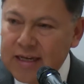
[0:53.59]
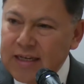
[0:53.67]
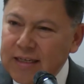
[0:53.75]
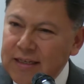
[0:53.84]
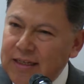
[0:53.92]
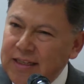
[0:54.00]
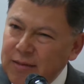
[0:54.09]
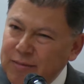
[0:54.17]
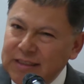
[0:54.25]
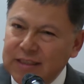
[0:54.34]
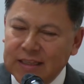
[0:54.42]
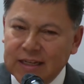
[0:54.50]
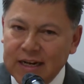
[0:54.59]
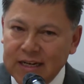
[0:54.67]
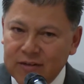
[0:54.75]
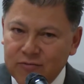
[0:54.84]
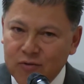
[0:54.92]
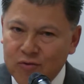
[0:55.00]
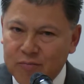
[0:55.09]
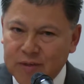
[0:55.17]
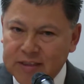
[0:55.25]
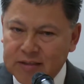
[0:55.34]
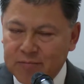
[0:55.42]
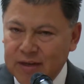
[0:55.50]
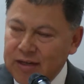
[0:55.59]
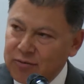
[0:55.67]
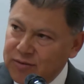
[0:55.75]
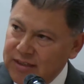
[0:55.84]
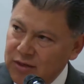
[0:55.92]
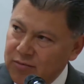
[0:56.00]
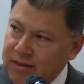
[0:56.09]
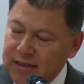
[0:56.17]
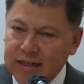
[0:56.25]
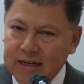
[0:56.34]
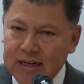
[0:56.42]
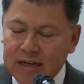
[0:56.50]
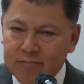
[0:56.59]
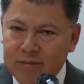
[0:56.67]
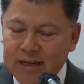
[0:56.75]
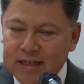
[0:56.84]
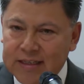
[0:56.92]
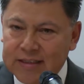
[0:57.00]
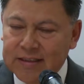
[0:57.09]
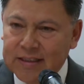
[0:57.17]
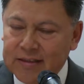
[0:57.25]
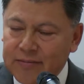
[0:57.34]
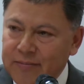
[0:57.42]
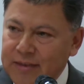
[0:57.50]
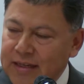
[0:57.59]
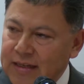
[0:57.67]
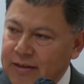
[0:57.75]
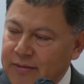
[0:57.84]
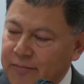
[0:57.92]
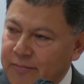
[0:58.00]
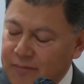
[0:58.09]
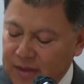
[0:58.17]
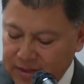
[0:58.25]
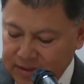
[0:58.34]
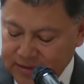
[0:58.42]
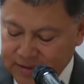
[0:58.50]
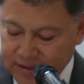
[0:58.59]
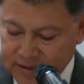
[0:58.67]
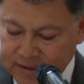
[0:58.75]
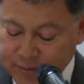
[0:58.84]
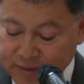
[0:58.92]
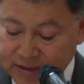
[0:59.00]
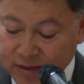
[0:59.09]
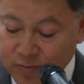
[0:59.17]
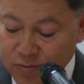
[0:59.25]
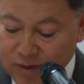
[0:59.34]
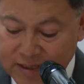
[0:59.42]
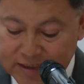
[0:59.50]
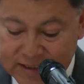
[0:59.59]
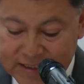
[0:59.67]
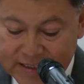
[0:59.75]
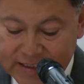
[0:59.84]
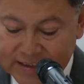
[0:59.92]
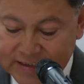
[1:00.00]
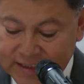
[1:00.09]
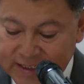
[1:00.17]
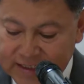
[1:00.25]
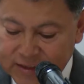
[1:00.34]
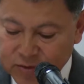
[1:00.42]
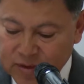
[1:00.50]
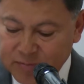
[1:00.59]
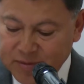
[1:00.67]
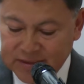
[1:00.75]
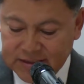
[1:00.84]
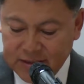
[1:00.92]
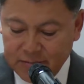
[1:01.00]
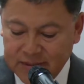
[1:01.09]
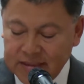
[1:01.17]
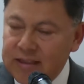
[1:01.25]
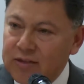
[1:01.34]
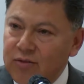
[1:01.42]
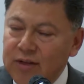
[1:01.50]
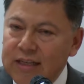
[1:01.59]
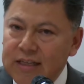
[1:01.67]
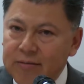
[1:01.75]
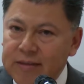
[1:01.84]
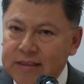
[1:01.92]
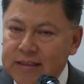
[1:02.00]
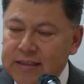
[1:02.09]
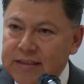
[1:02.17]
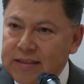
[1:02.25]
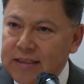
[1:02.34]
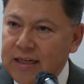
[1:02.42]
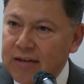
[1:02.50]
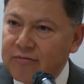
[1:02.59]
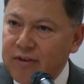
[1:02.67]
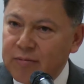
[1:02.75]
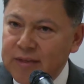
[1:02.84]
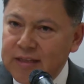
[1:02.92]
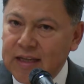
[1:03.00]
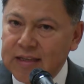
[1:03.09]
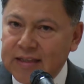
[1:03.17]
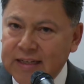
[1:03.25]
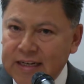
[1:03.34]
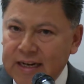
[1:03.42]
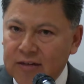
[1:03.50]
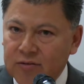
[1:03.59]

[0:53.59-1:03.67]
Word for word: Y el tema central, el foco principal, ustedes lo ven en la imagen de, de este espectacular, se relaciona precisamente con la diabetes y la enfermedad renal